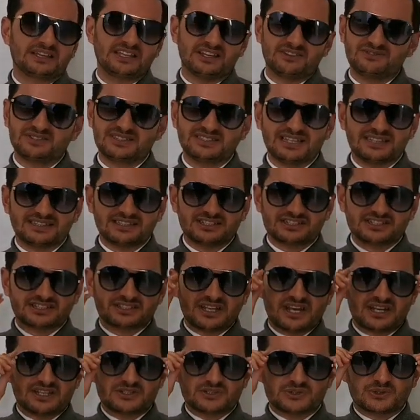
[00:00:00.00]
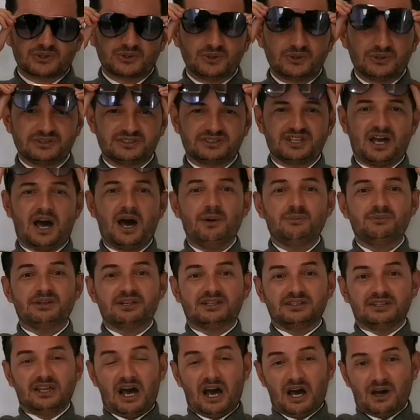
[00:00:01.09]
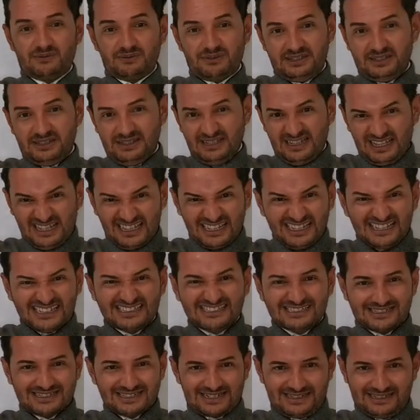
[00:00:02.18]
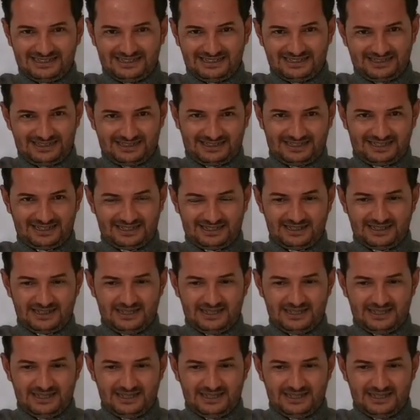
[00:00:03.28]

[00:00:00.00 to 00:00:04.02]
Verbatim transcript: Я всегда считаю, что самый главный искренность.